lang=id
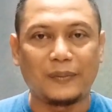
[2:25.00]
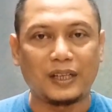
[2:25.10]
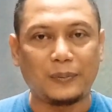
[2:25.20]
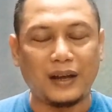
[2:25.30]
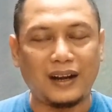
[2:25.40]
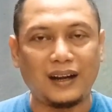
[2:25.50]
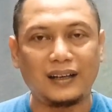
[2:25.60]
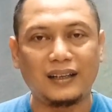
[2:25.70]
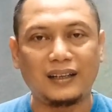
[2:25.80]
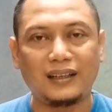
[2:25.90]
Bertebaran
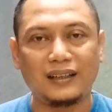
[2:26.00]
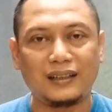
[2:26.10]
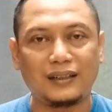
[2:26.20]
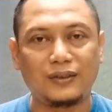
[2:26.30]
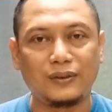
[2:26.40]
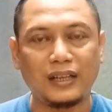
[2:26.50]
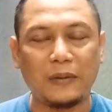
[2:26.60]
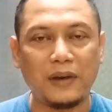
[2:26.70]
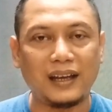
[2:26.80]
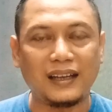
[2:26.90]
di
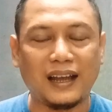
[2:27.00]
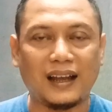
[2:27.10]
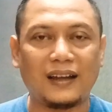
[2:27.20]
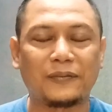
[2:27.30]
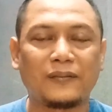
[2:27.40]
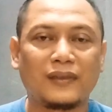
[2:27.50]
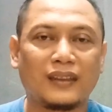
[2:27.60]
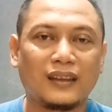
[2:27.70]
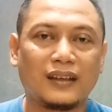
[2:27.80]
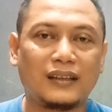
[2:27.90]
dunia maya
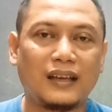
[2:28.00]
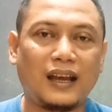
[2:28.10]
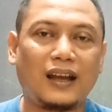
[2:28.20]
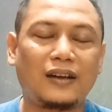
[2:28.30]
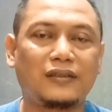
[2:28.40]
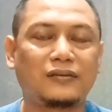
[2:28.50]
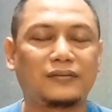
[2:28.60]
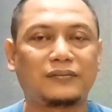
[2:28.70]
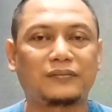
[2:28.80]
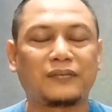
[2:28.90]
yang
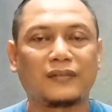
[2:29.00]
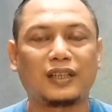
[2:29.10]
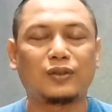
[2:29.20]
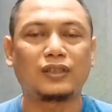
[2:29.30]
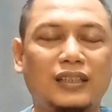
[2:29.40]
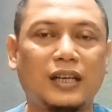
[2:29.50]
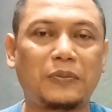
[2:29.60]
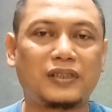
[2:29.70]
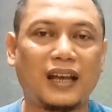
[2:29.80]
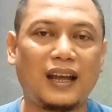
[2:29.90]
tentu saja
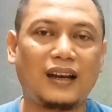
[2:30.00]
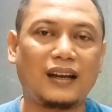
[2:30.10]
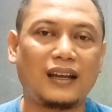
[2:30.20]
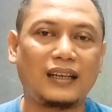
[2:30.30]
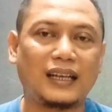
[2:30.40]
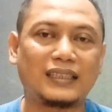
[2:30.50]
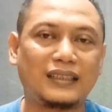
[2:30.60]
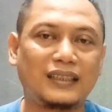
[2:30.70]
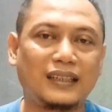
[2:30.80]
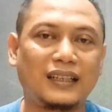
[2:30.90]
bisa Anda lihat
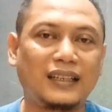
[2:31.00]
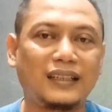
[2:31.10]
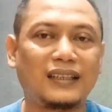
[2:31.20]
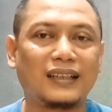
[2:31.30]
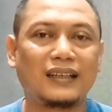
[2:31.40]
sendiri